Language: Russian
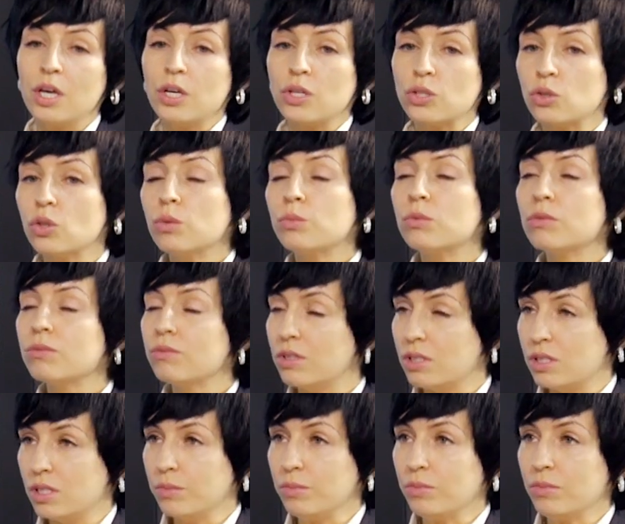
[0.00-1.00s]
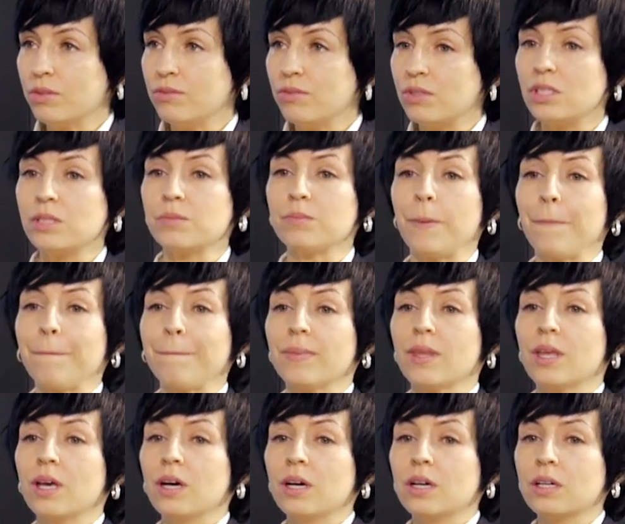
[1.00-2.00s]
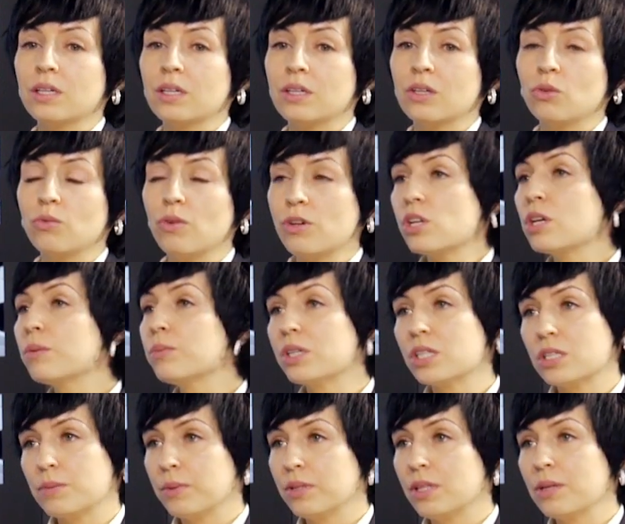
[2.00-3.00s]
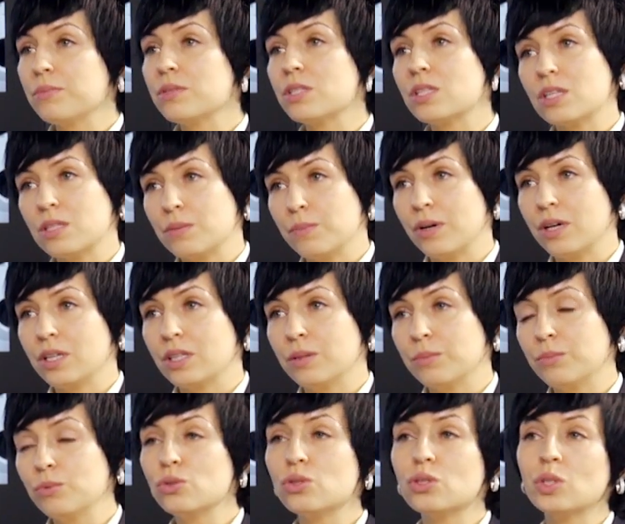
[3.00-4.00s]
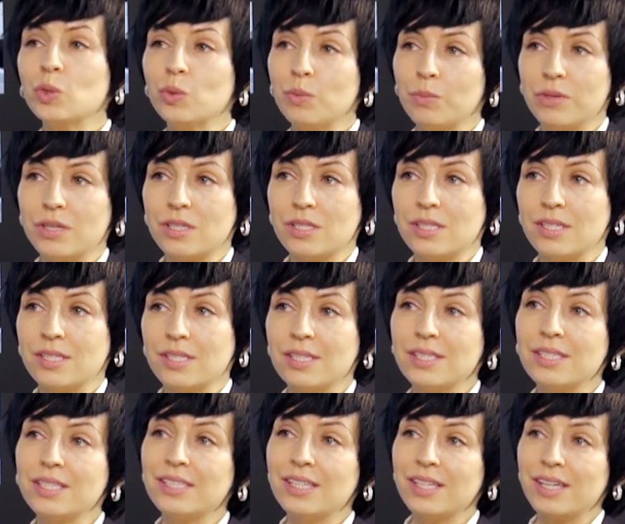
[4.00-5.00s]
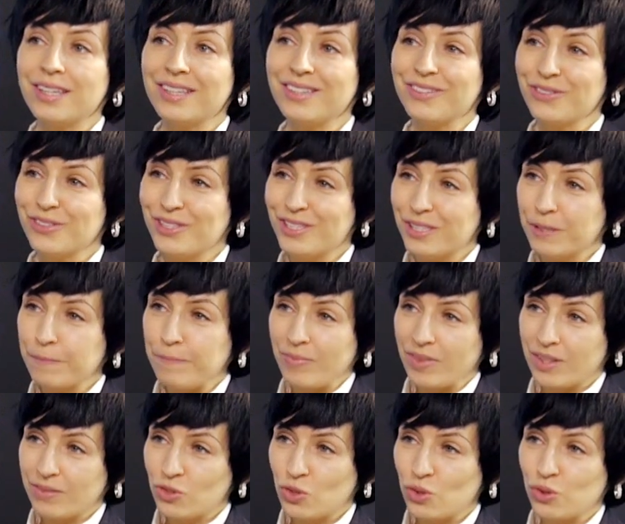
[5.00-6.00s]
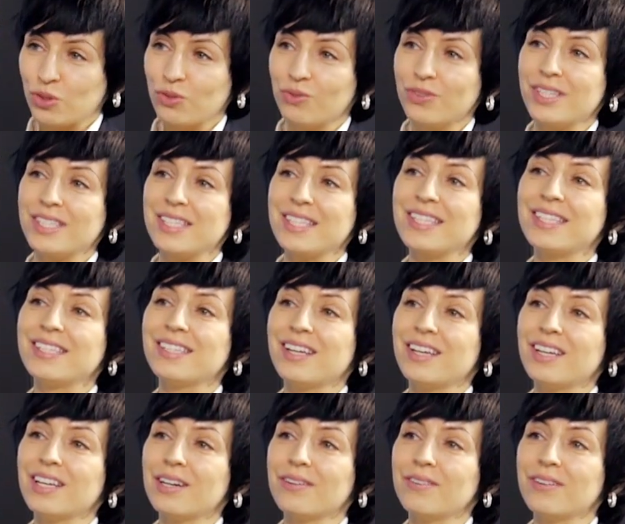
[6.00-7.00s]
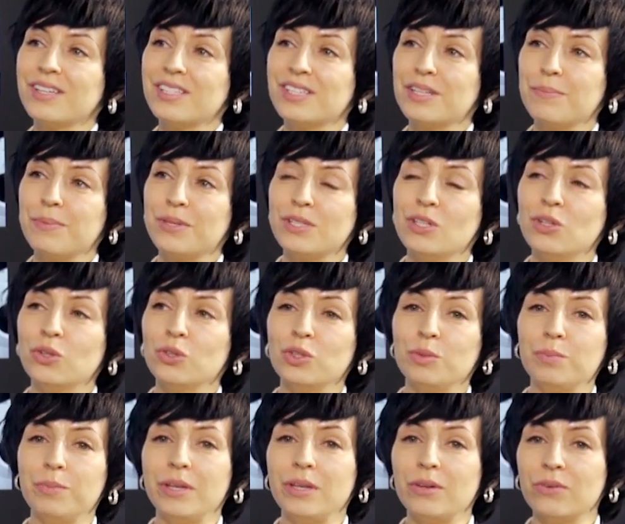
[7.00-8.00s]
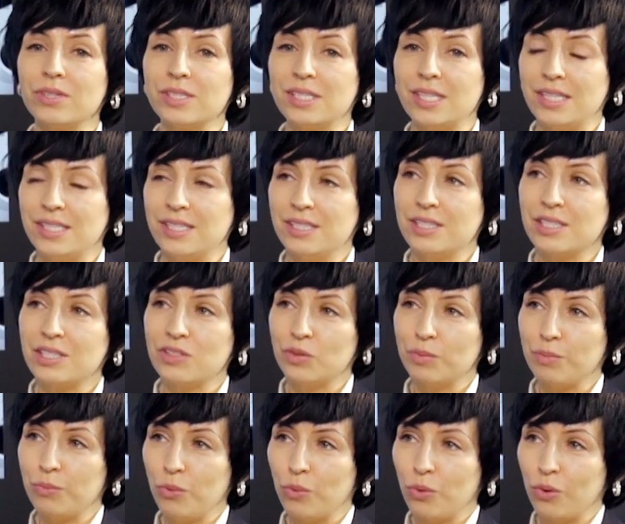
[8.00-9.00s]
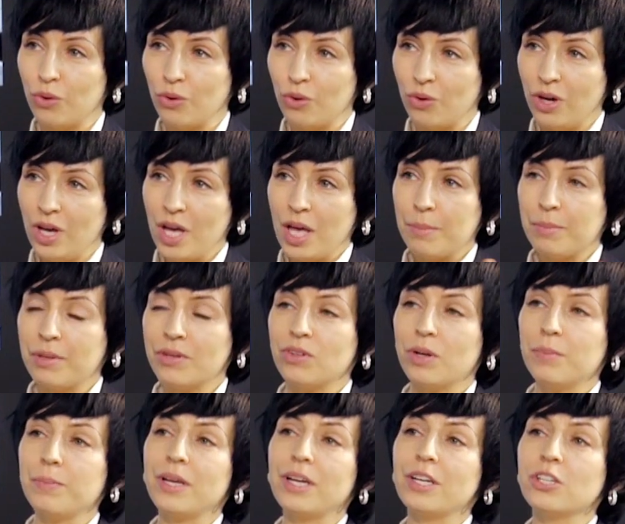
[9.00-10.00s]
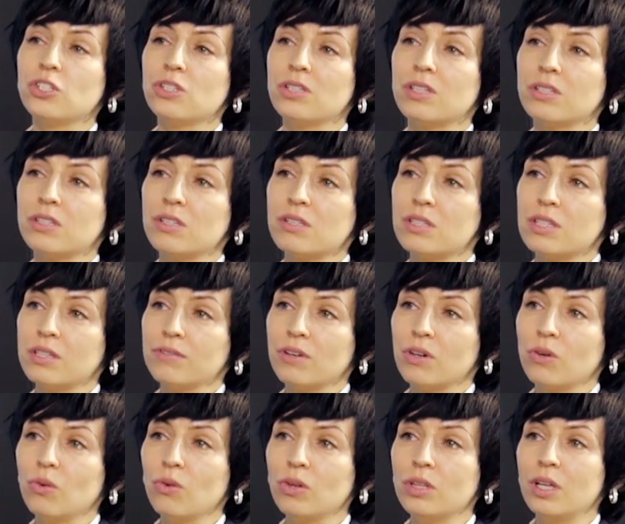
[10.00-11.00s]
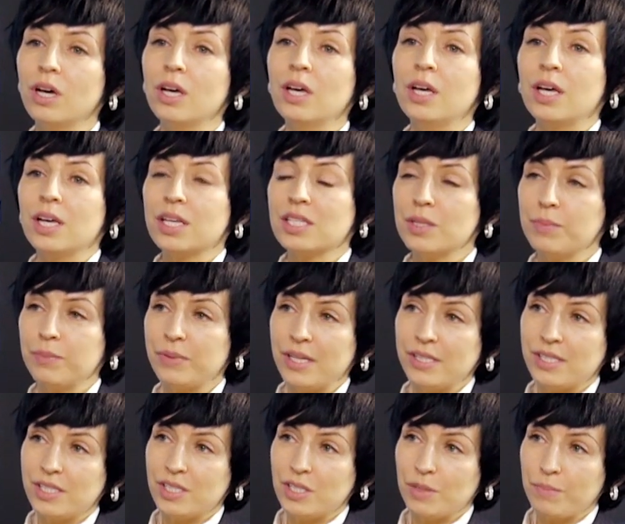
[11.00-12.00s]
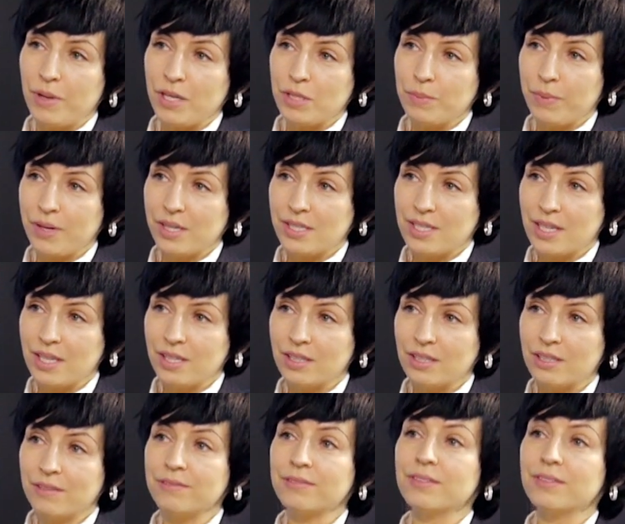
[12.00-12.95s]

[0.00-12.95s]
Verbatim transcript: Что мы видим? Мы видим, э, уважаемые господа бизнесмены, будьте любезны, задекларируйте все, что вы не задекларировали за определенный период с 11 по 1 апреля 2014 года, заплатите 5%,